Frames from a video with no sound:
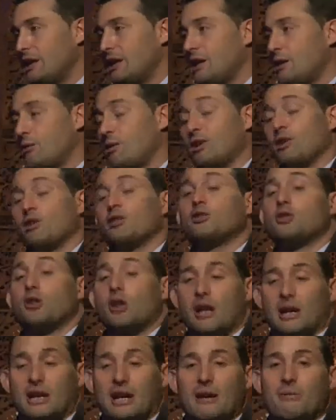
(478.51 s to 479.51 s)
Y bueno, hoy todas
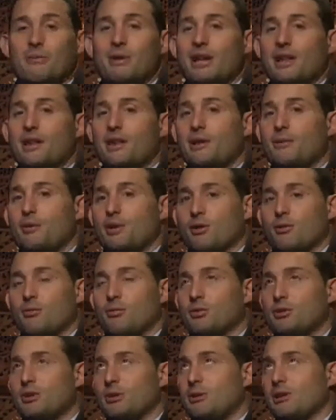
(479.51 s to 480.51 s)
las cámaras del
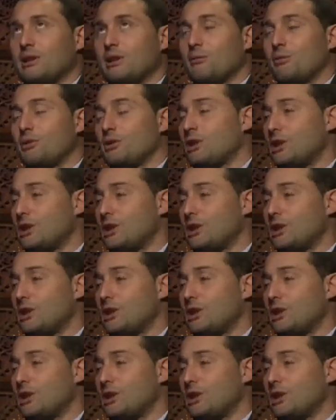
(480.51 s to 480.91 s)
biocombustible estamos